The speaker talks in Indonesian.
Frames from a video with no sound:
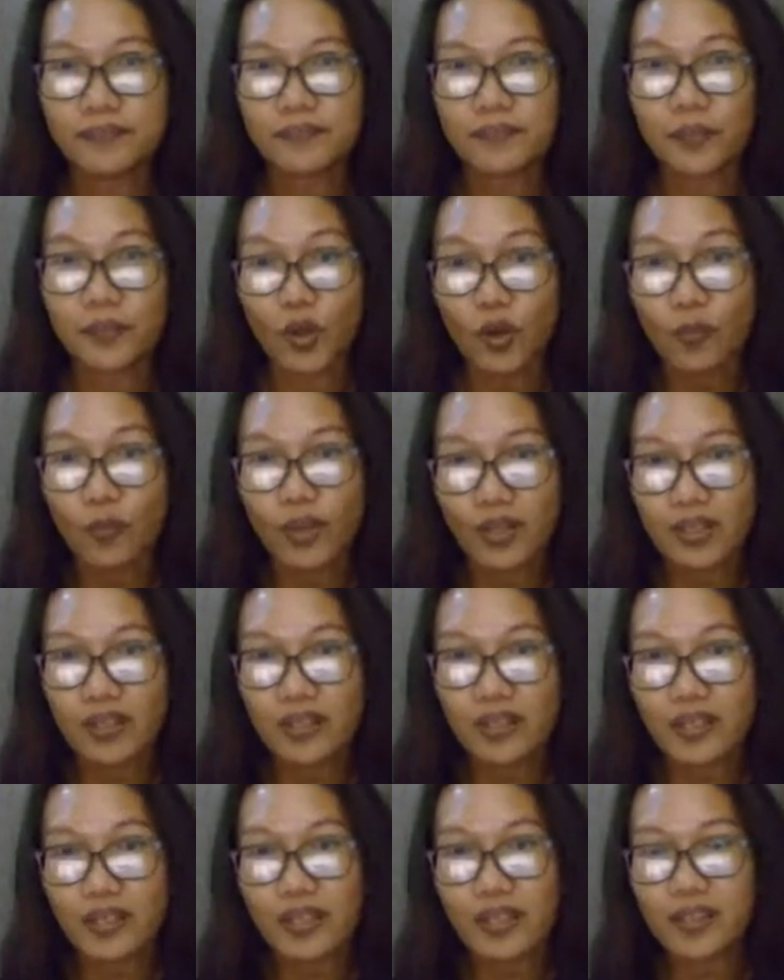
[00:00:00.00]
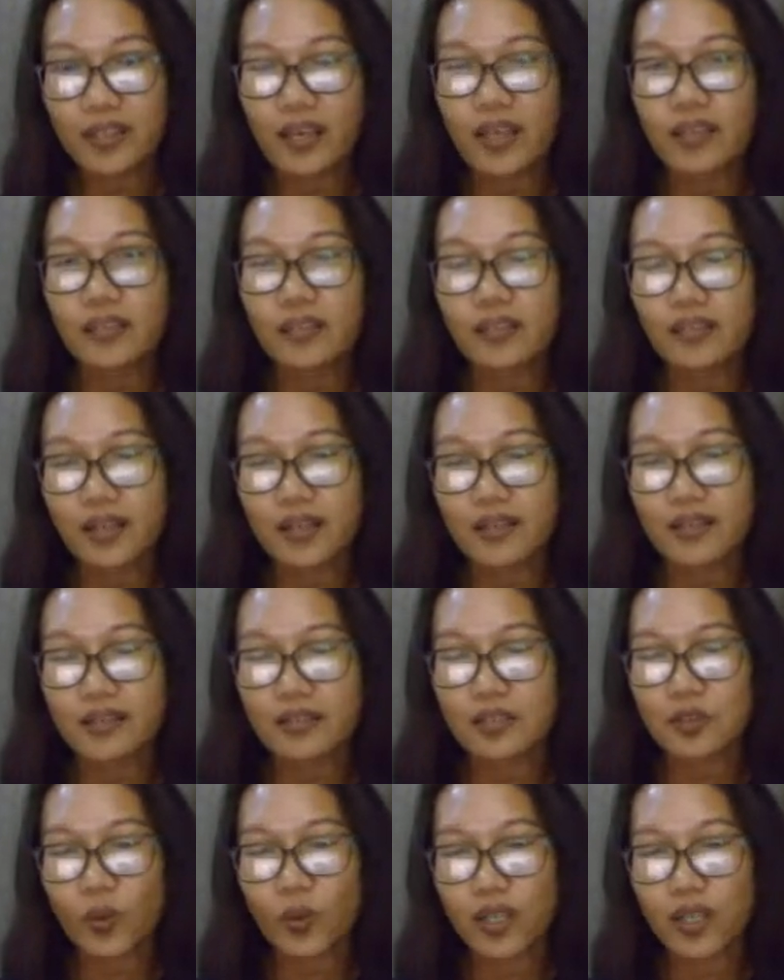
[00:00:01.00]
blog banner yang kita inginkan
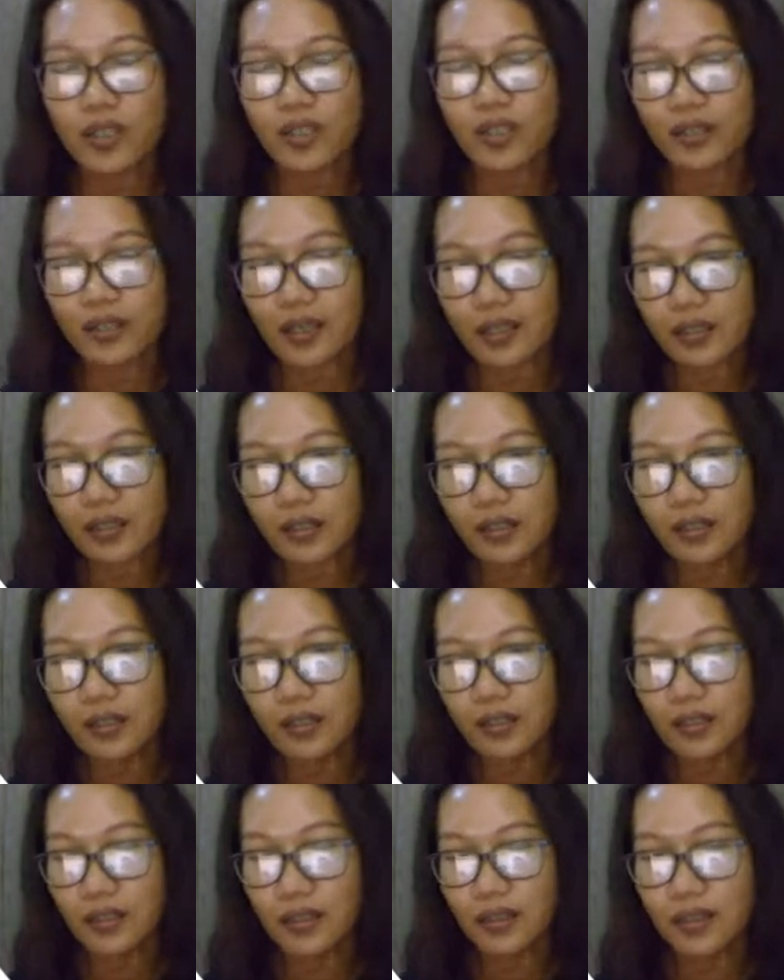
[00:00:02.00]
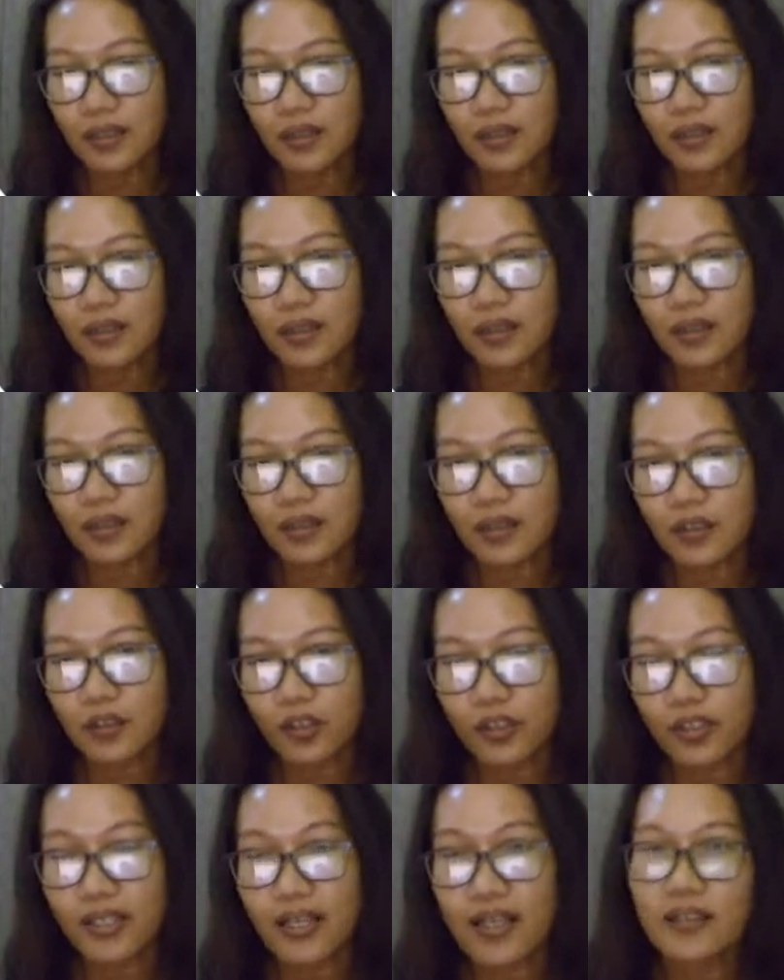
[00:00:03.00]
sesuai dengan Eh,
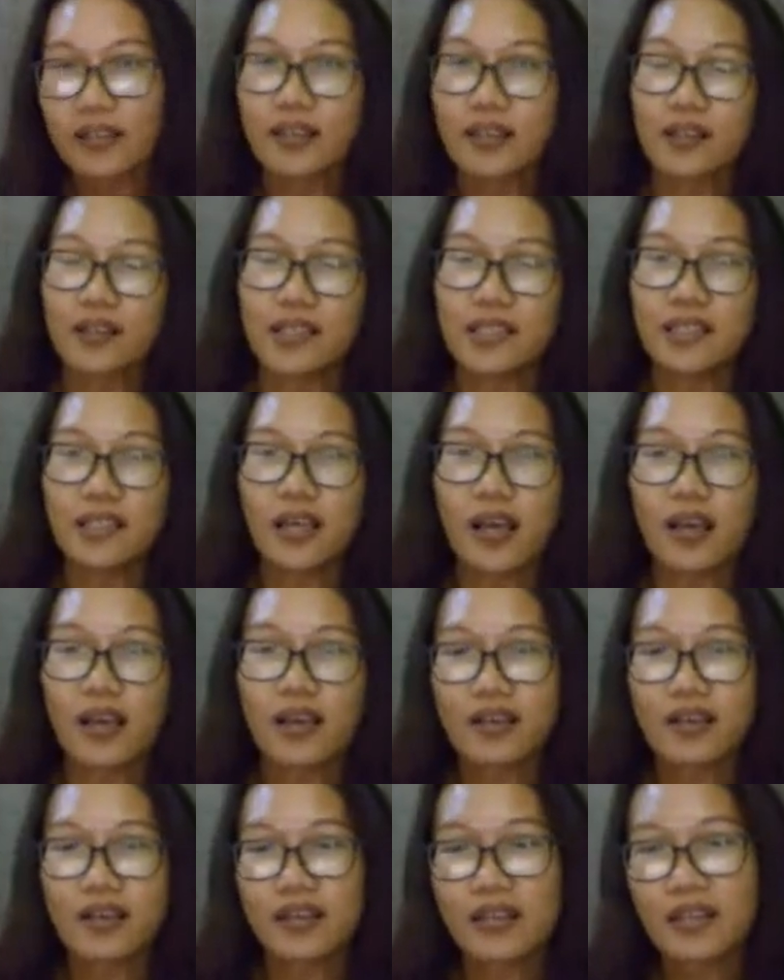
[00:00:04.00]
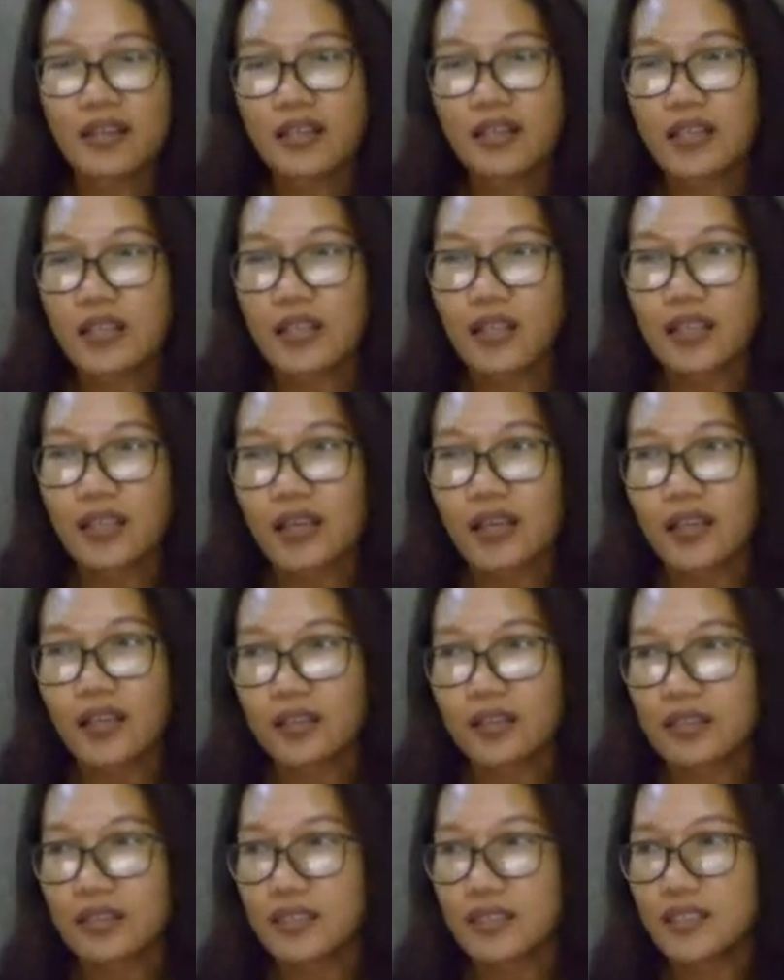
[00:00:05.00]
konten artikel kita. Nah,
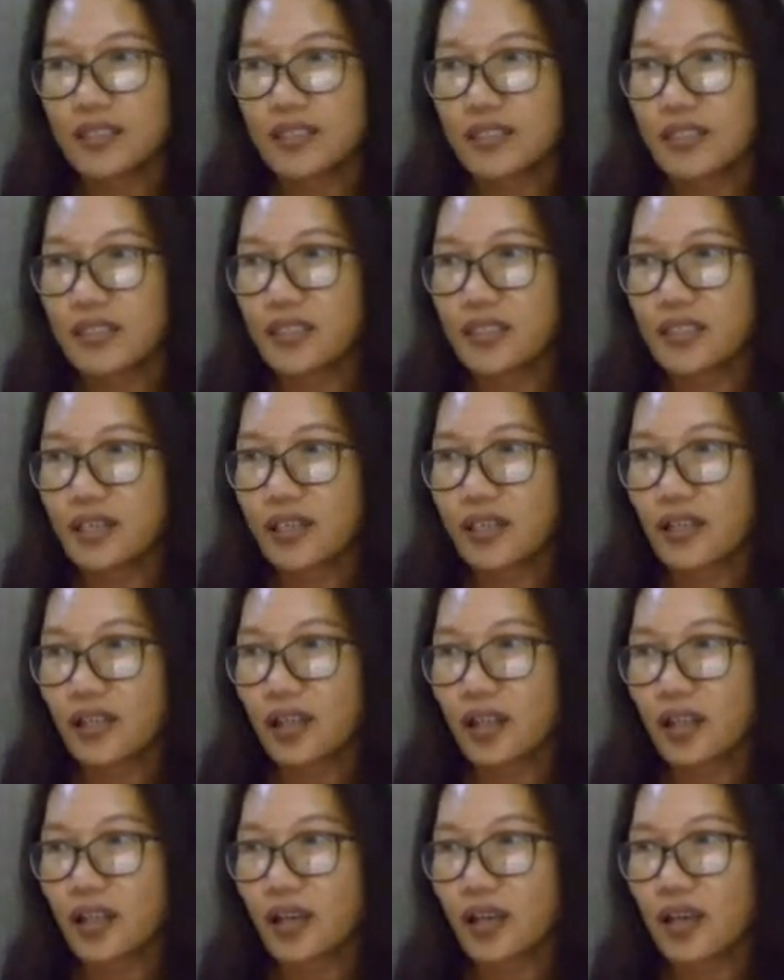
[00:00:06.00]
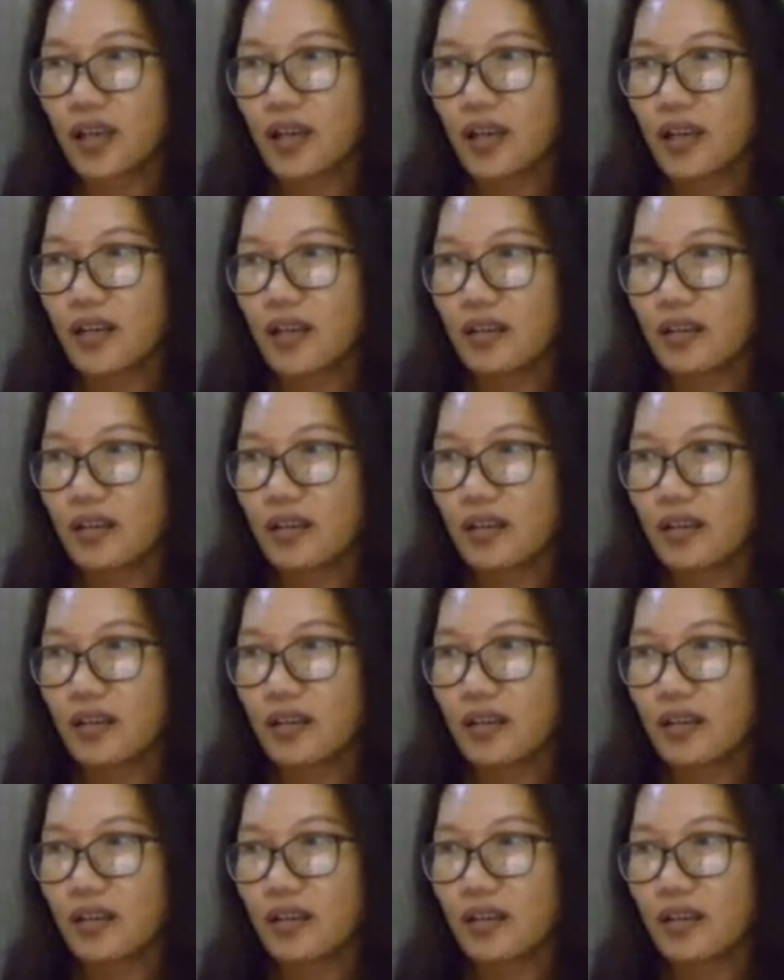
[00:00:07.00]
di sini adalah